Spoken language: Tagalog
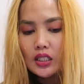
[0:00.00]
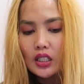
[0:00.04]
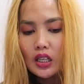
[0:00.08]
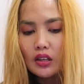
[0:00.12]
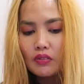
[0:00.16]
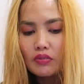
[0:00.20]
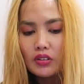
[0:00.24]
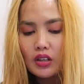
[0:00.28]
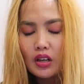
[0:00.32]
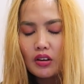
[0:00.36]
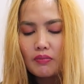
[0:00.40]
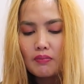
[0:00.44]

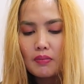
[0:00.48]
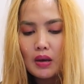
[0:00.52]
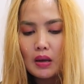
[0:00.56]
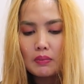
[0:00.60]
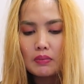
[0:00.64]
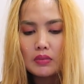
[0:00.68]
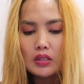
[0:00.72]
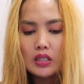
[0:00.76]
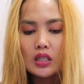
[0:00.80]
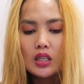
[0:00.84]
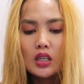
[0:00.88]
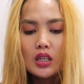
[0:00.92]
Love, love,
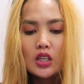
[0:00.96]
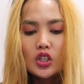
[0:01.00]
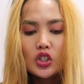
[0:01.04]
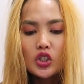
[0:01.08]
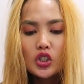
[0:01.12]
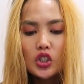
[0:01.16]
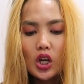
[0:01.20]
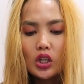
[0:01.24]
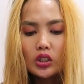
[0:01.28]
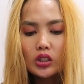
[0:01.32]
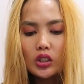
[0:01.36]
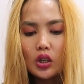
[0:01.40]
Mami.
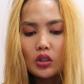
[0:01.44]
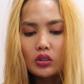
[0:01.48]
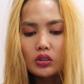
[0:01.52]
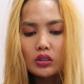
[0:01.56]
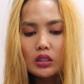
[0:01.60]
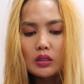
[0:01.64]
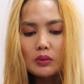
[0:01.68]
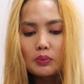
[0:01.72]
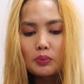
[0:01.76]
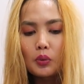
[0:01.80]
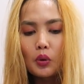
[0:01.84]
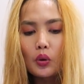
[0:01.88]
Shout
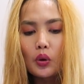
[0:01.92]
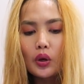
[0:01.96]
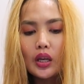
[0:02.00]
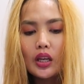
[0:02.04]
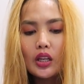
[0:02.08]
out din po.